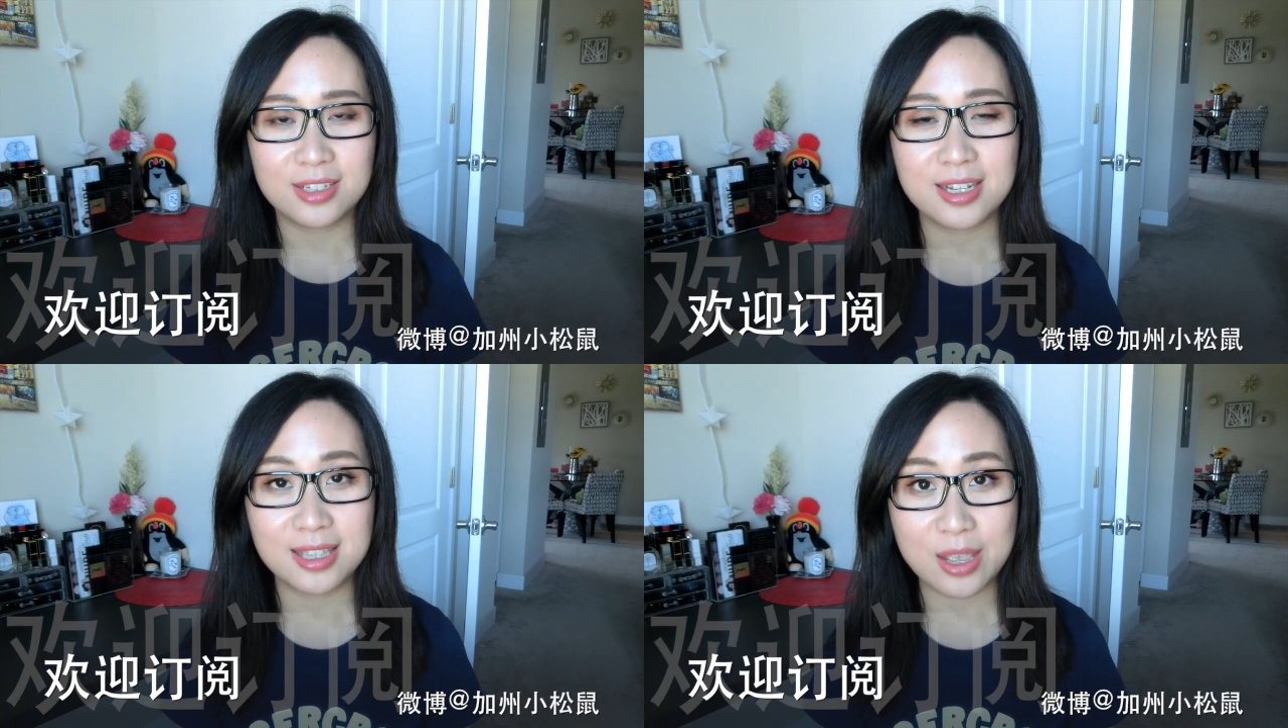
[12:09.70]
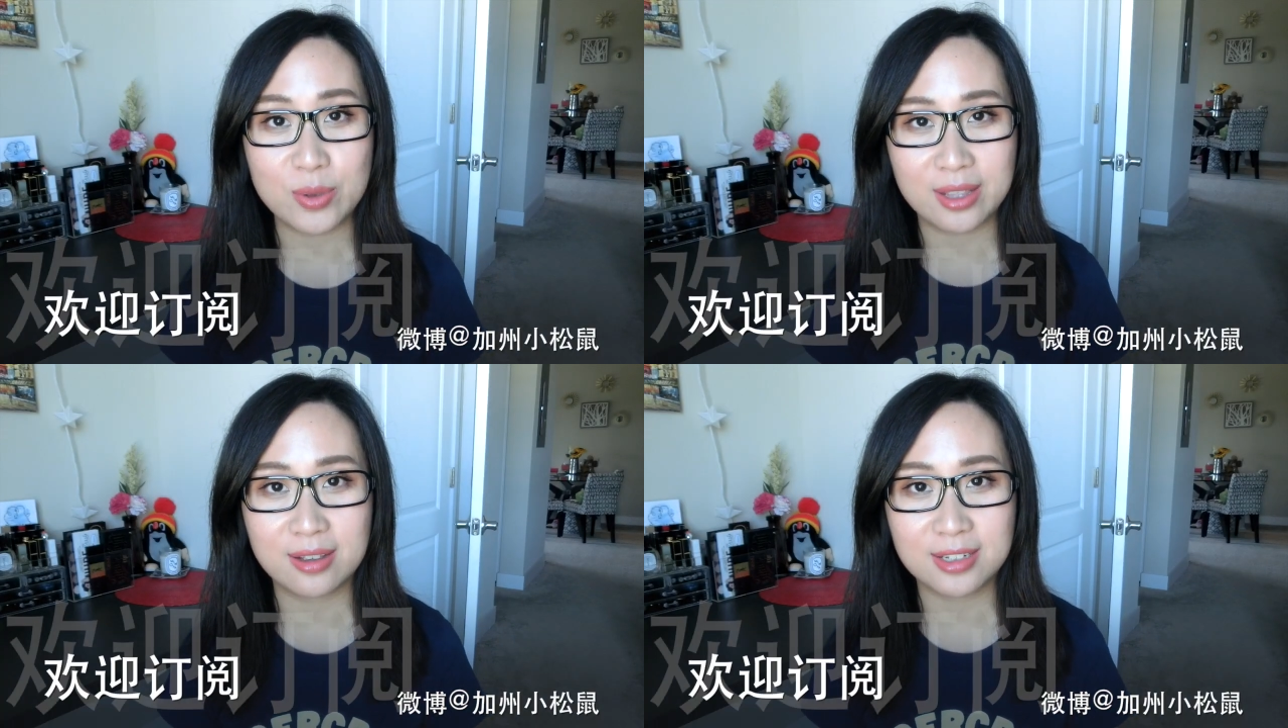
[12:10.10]
这个单
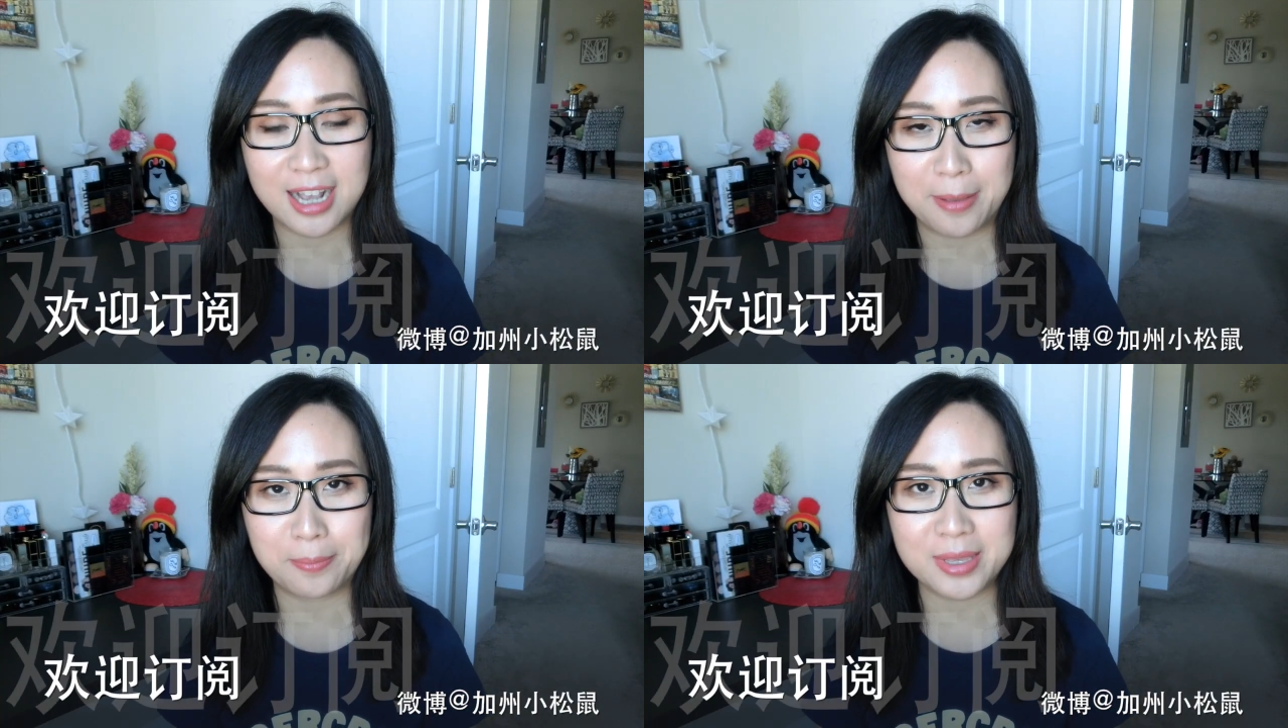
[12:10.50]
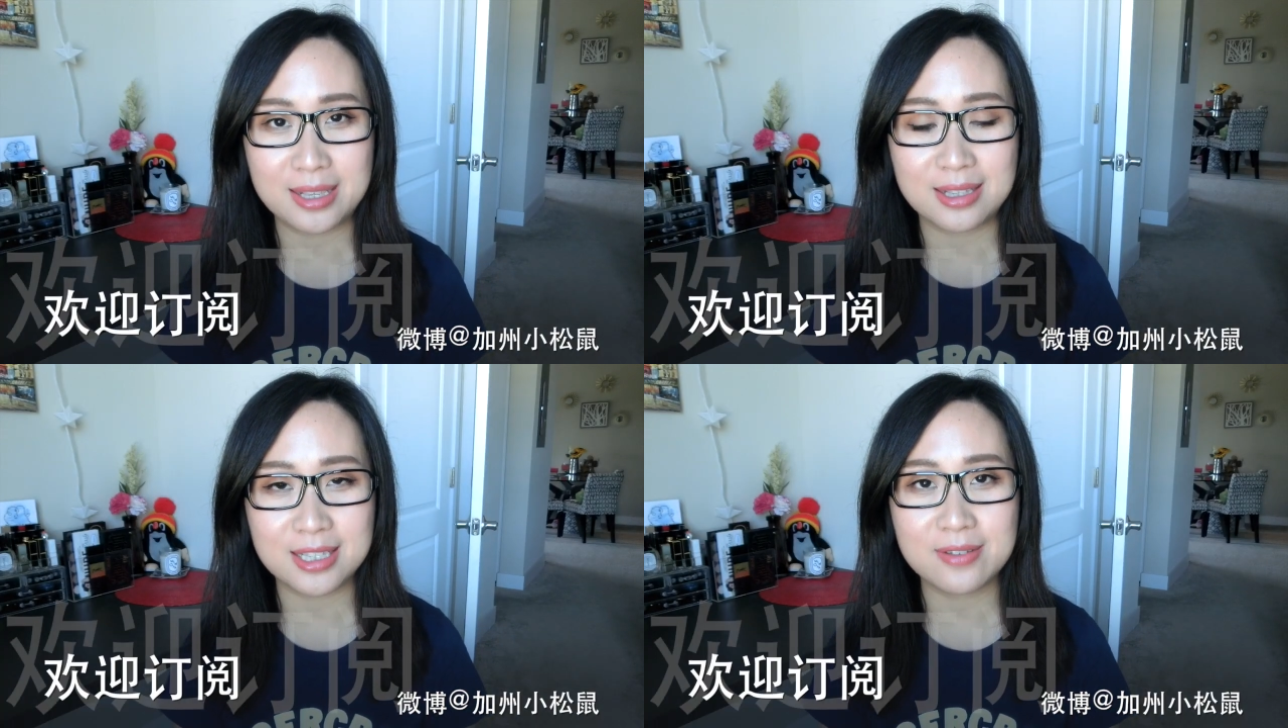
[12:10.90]
元的产
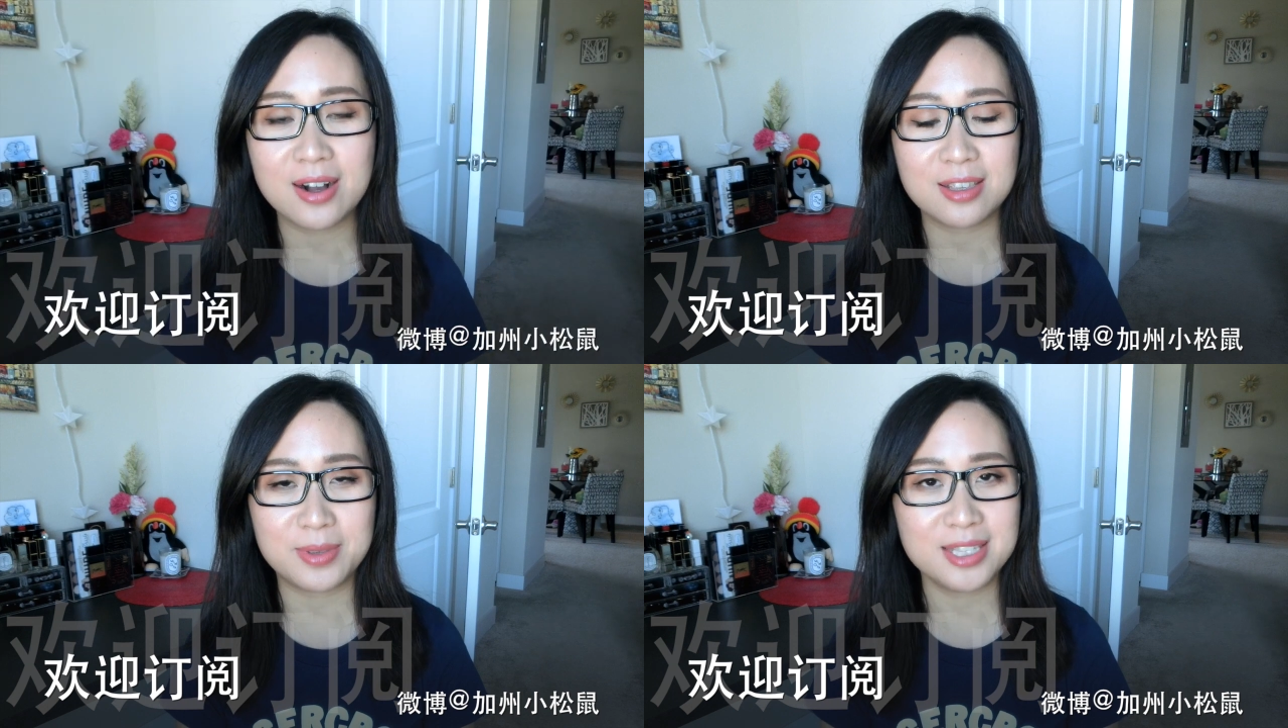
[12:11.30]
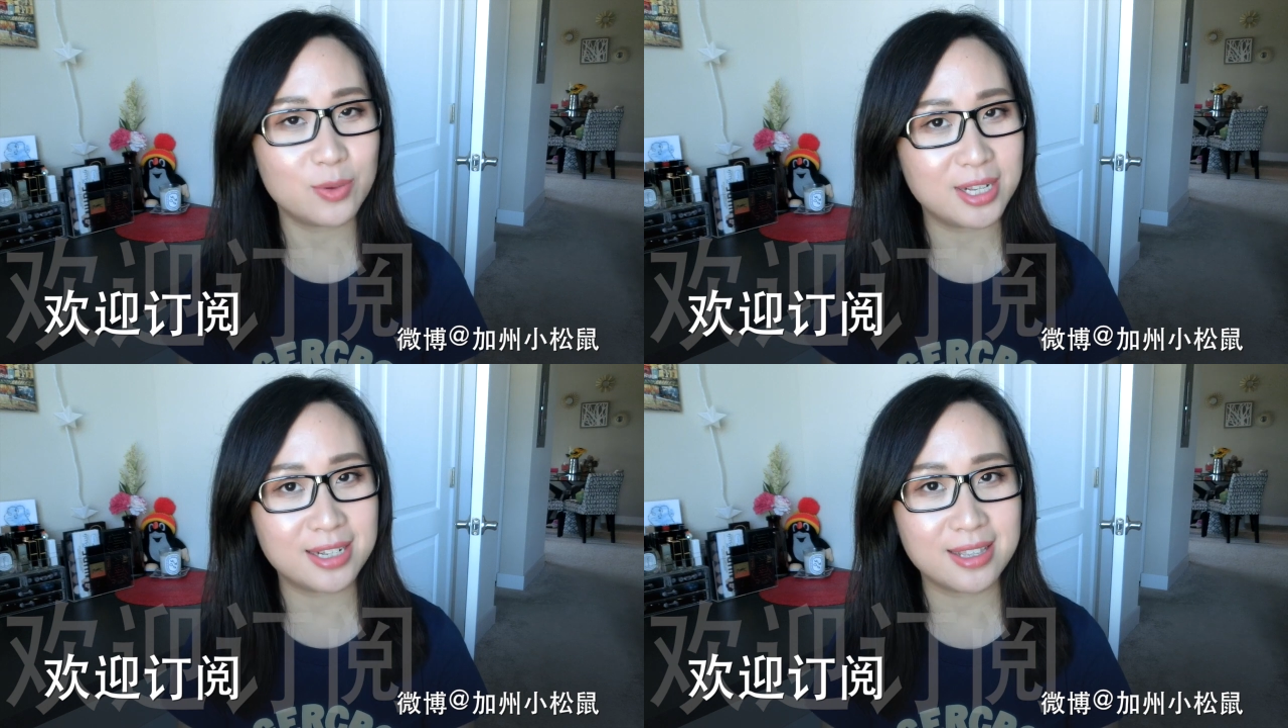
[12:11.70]
品，希望你们喜
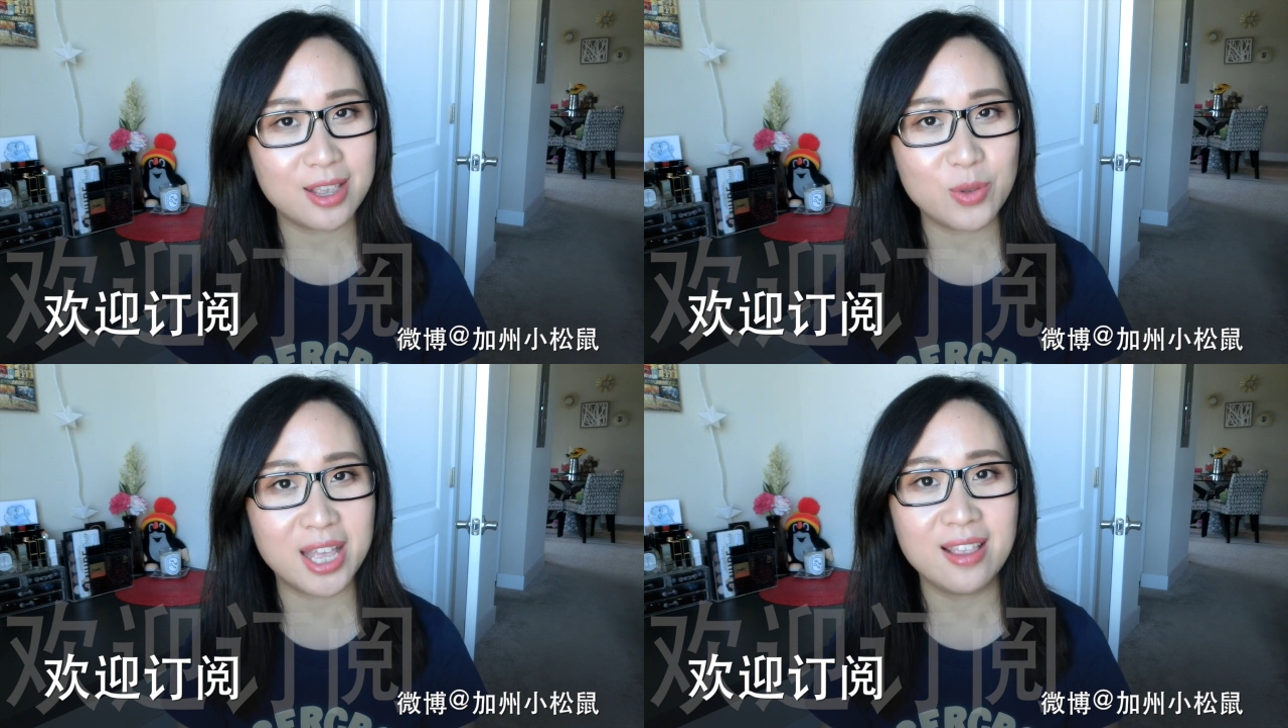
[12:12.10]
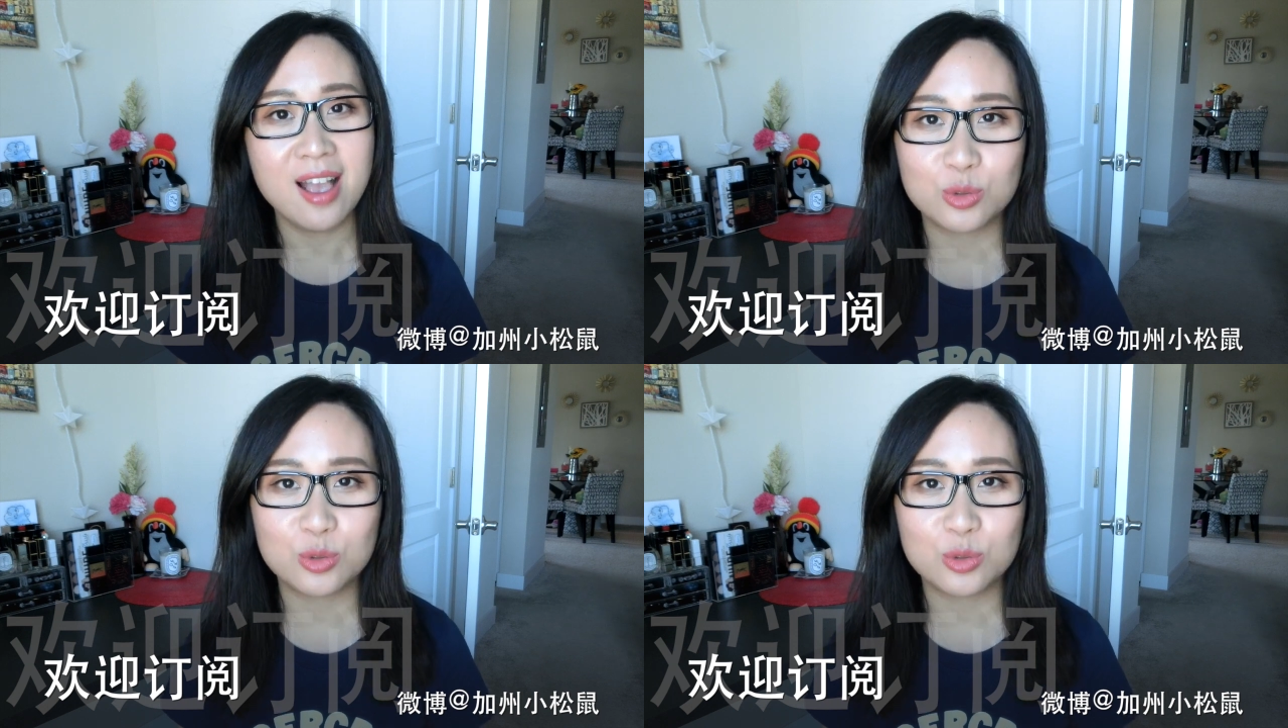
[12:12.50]
欢这个单元。